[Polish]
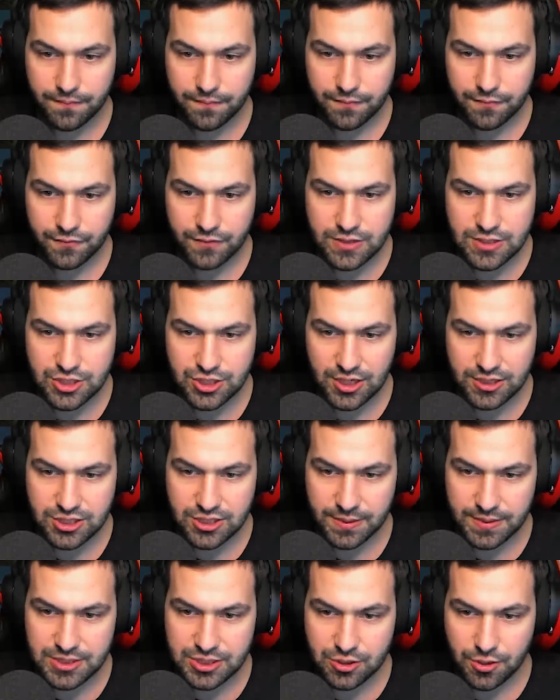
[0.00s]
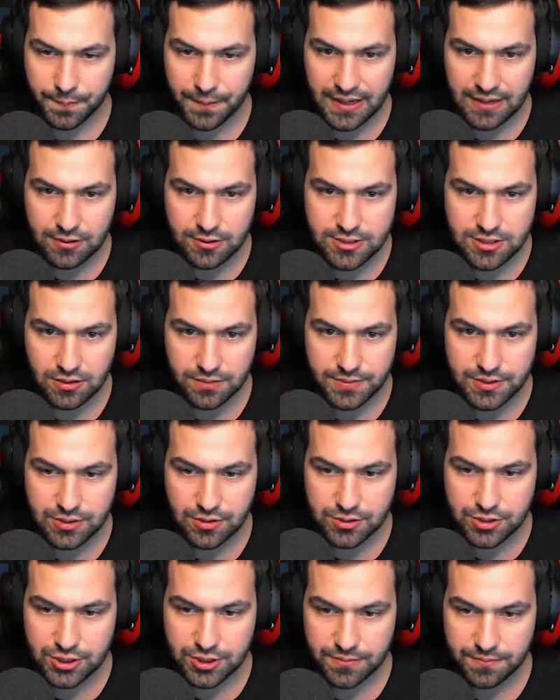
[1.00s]
Więc dzisiaj trzeba będzie kopanko zrobić,
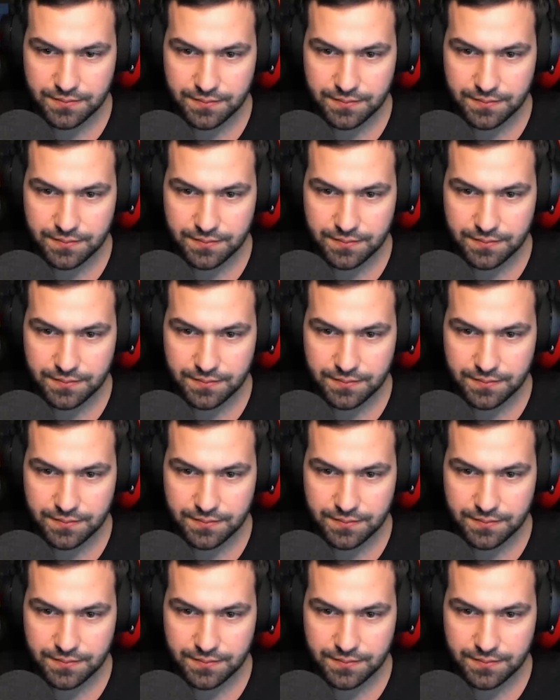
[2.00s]
Yoshi.